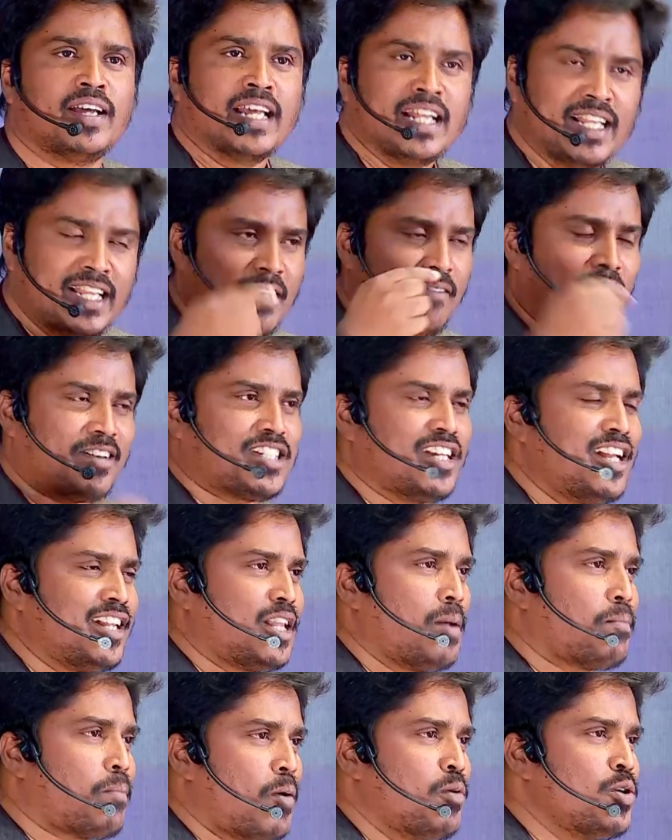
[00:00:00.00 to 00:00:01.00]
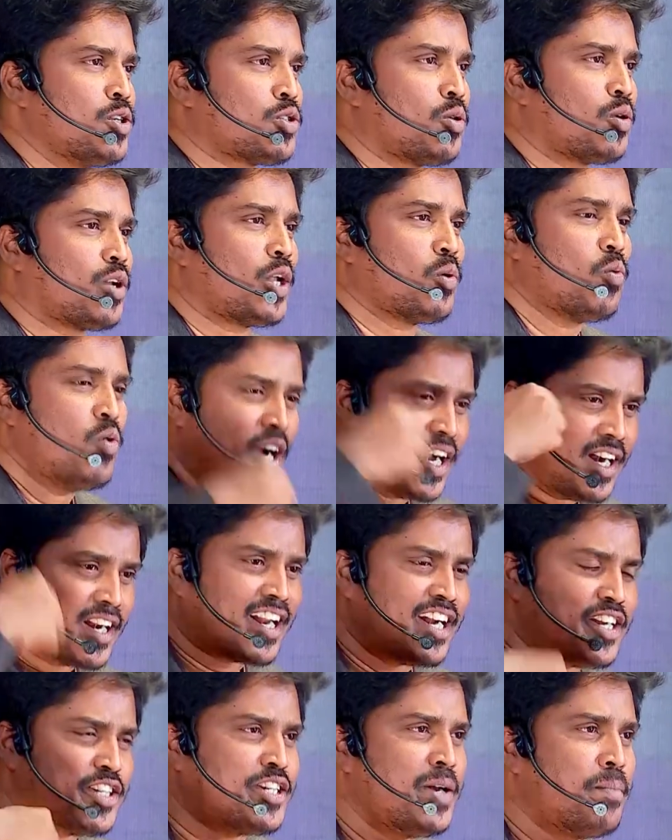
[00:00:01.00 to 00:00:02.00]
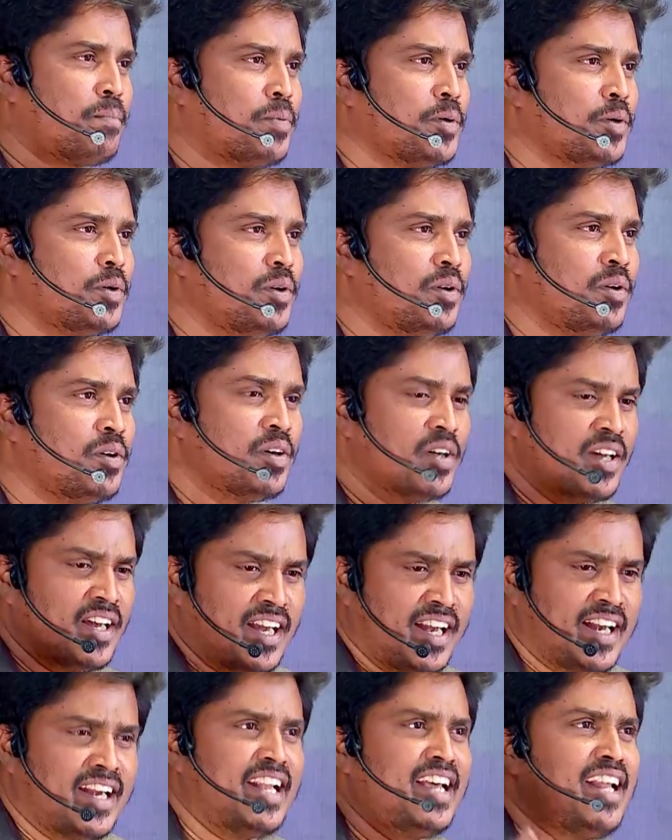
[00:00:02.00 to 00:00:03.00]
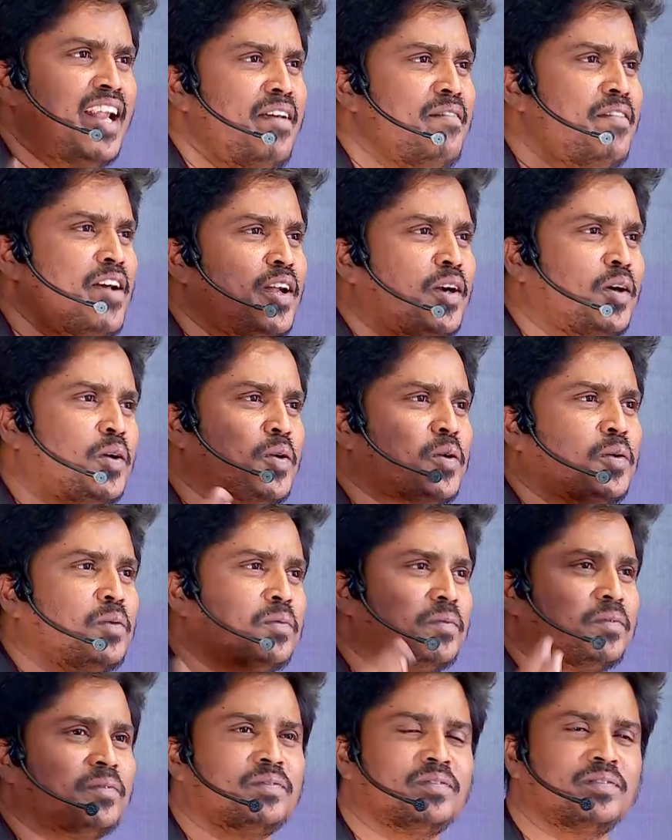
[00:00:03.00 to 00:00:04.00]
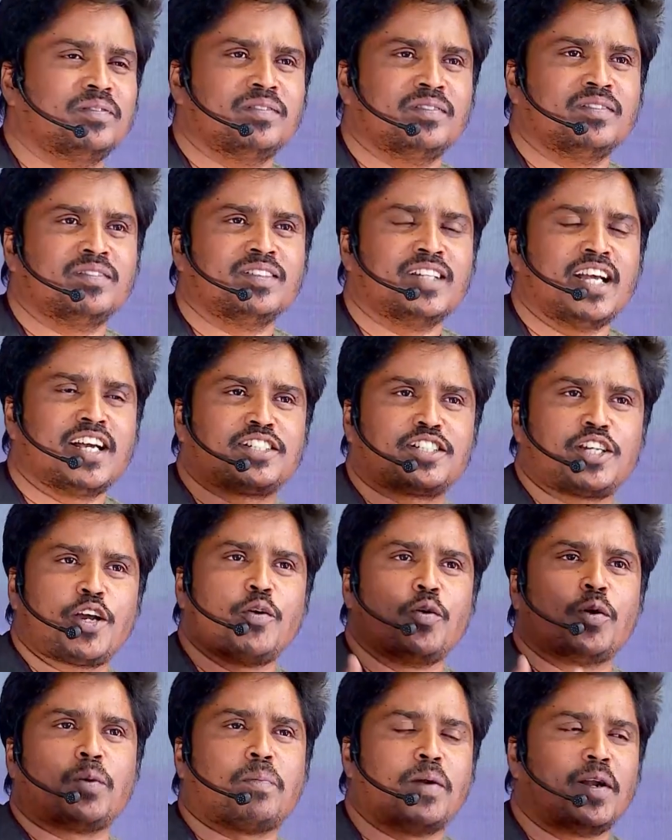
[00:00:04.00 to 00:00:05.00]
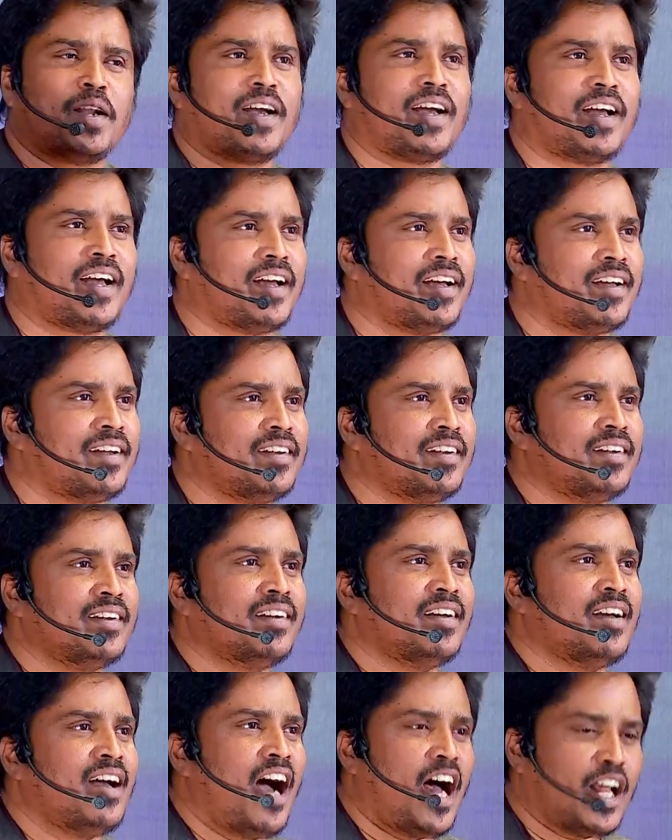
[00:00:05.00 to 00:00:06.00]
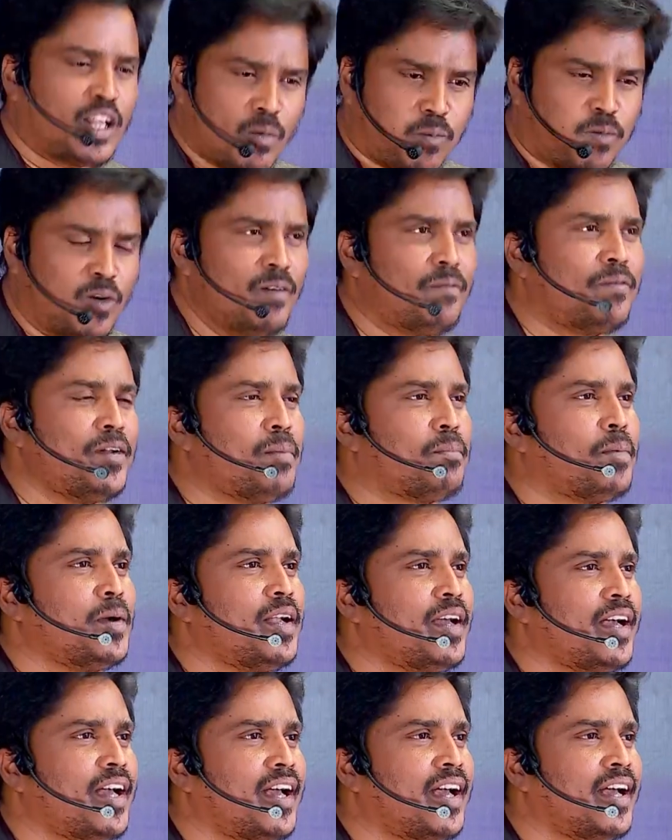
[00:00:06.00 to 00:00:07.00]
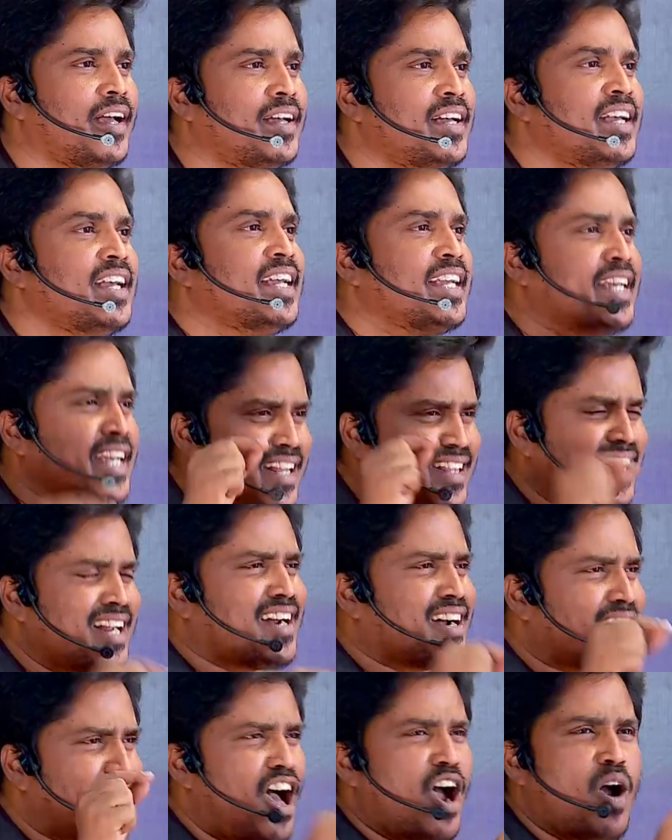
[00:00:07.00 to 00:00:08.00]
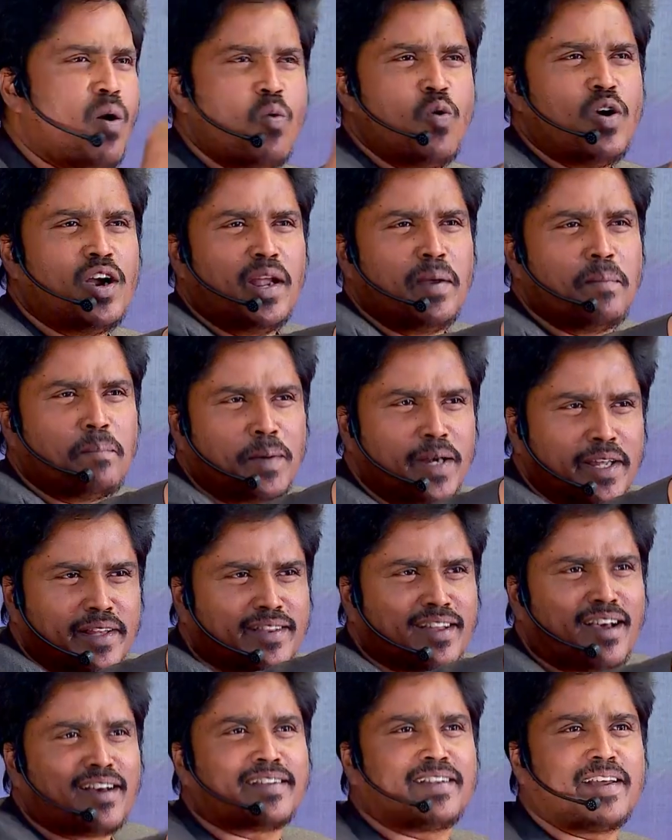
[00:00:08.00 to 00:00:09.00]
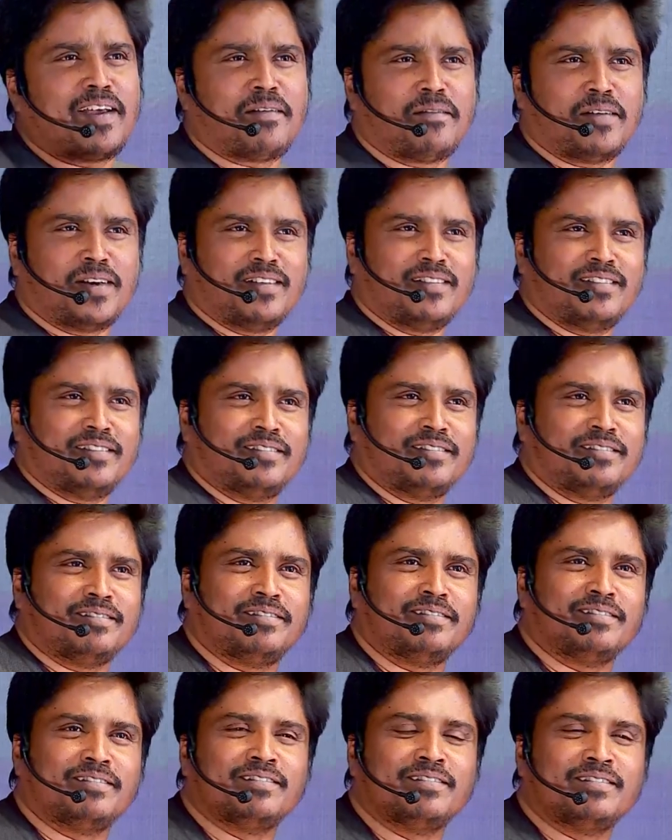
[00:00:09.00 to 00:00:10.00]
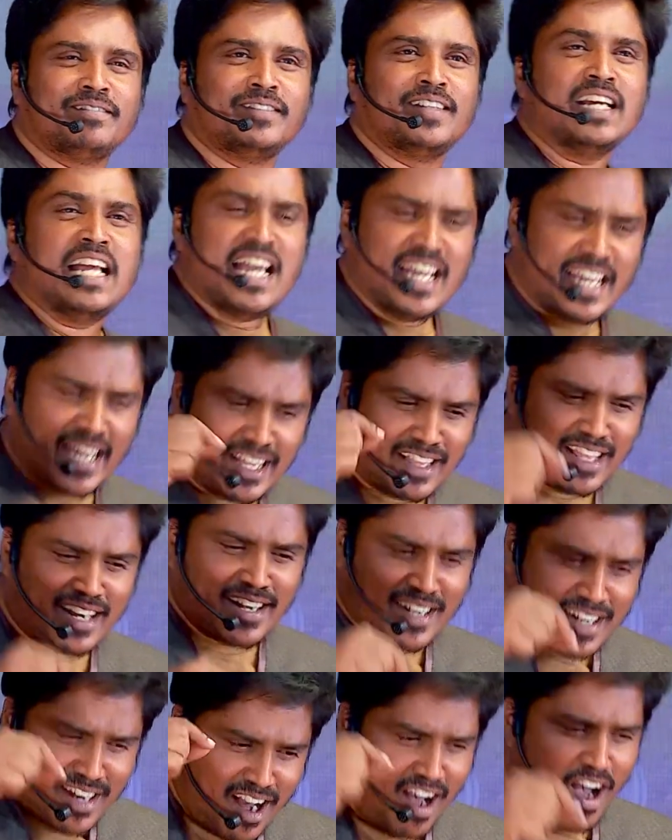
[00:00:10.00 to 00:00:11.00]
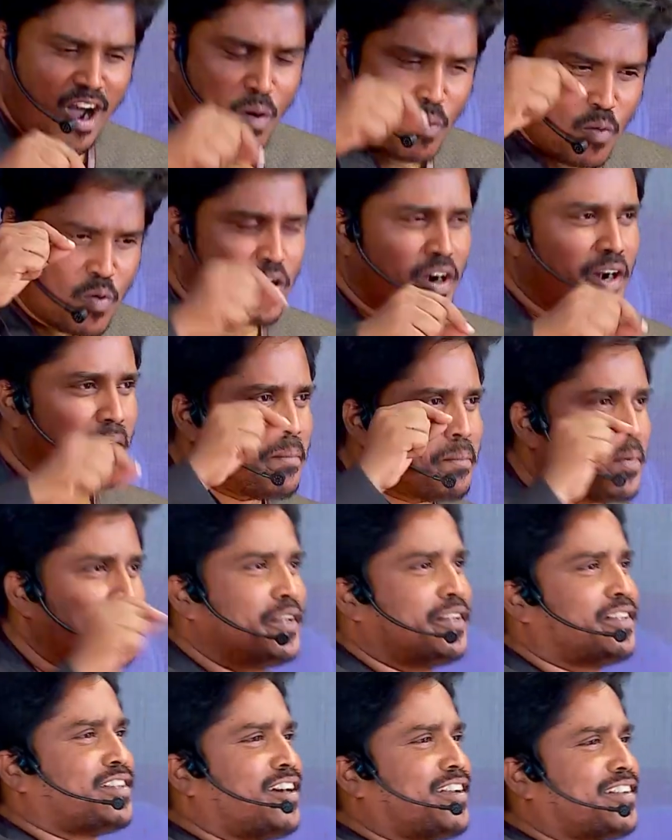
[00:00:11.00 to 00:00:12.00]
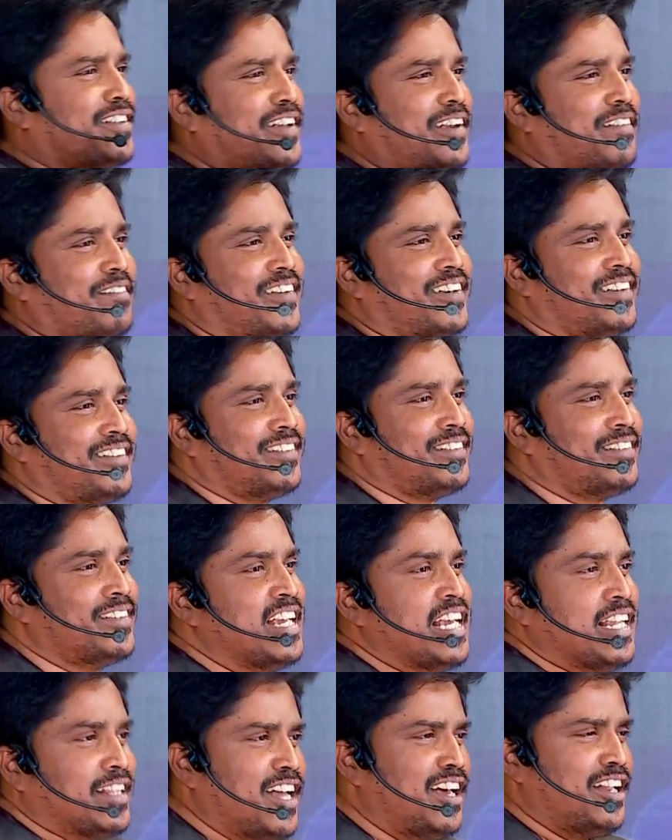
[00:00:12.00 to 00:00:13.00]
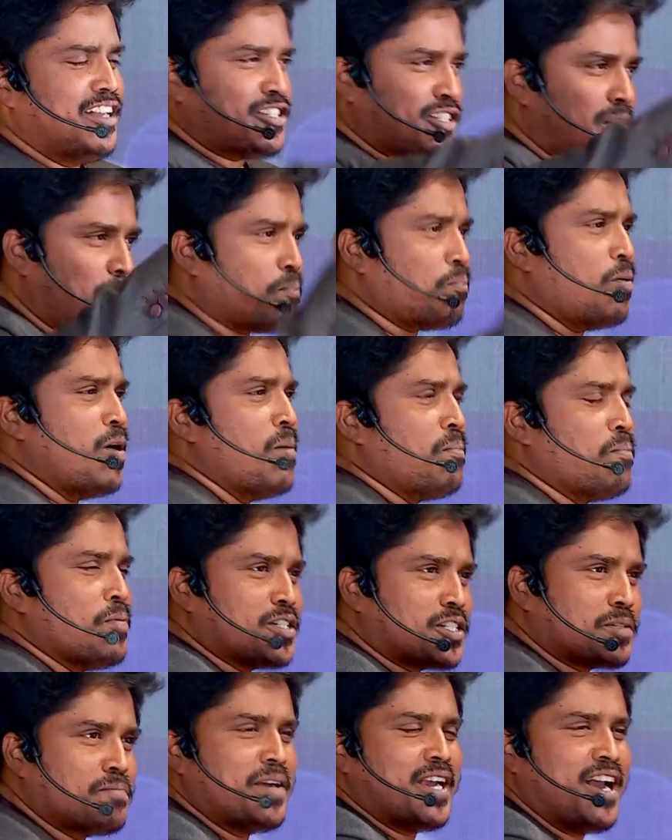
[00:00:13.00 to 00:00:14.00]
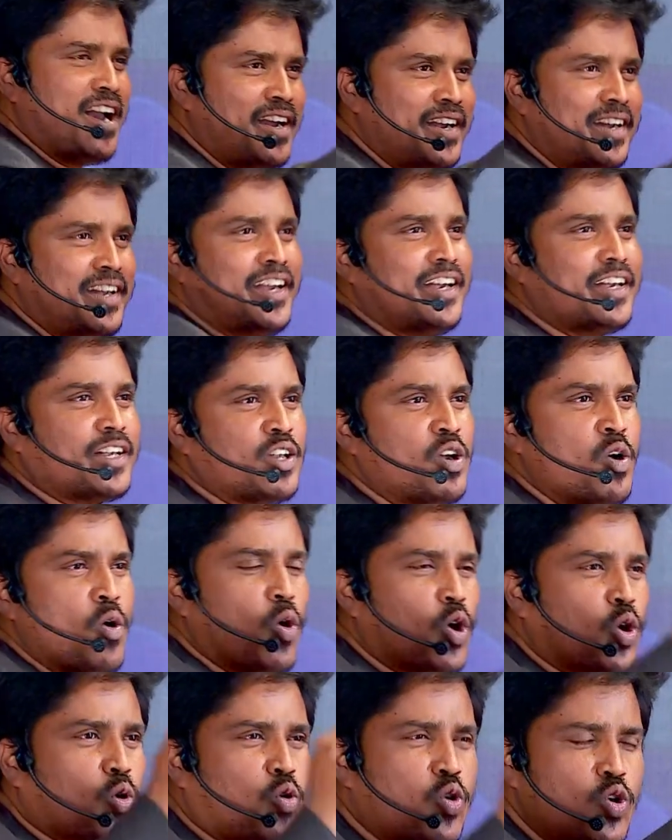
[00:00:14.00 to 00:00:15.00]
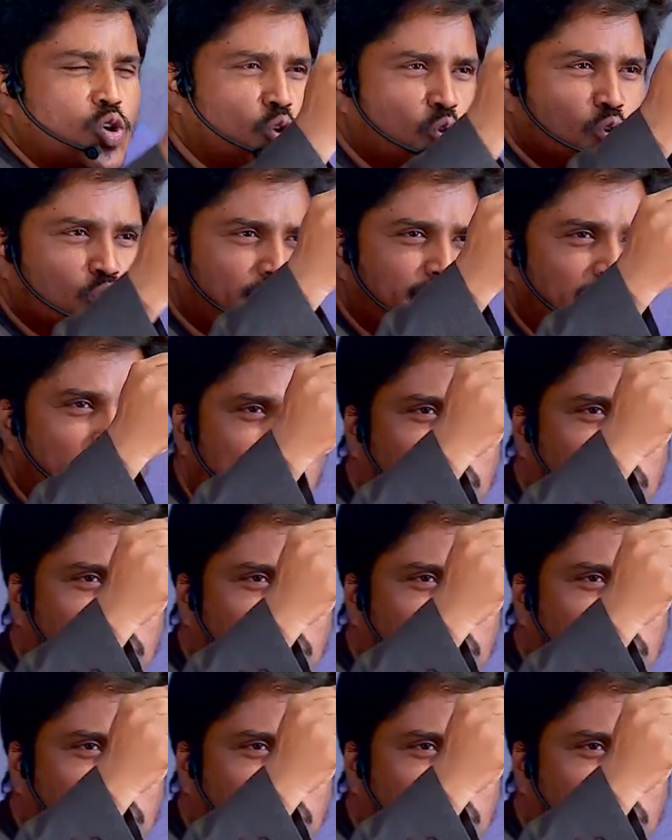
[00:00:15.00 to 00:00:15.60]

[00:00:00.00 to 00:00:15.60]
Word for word: இந்த வசனத்தில் பவுல் சொல்கிறார் உங்கள் ரட்சிப்பு நிறைவேறட்டும் எக்ஸிக்யூட் பண்ணுங்க அதை ஃபுல்ஃபில் பண்ணுங்க எதற்காக உங்களை பிடித்தார் தேவன் எதற்காக உங்களை பிடித்தார் தேவன் தெர் இஸ் அ பர்பஸ் பிஹைண்ட் இட் ஒரு குண்டூசியை